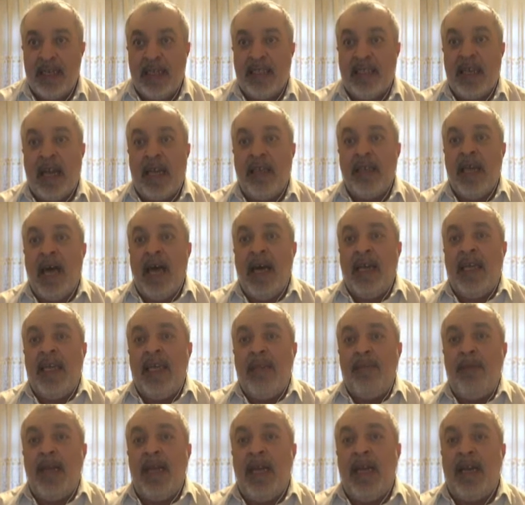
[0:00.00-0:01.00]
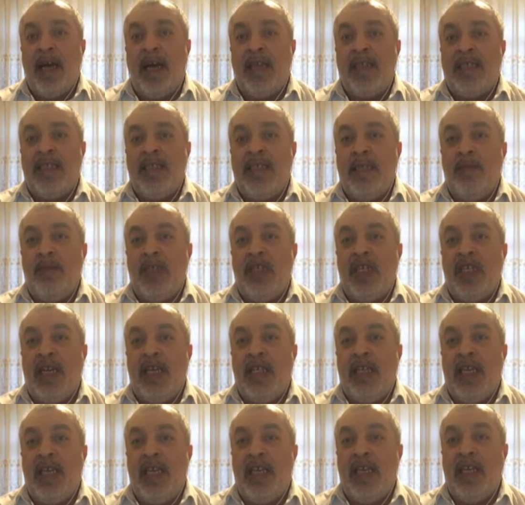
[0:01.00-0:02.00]
sandığa gitmeyerek aslında bir
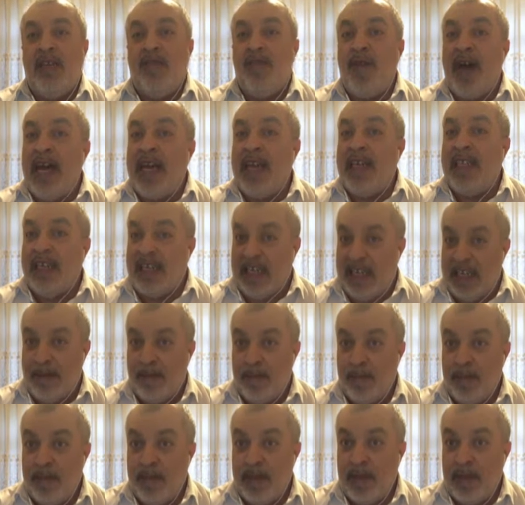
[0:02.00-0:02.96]
şekilde yanıt verdik.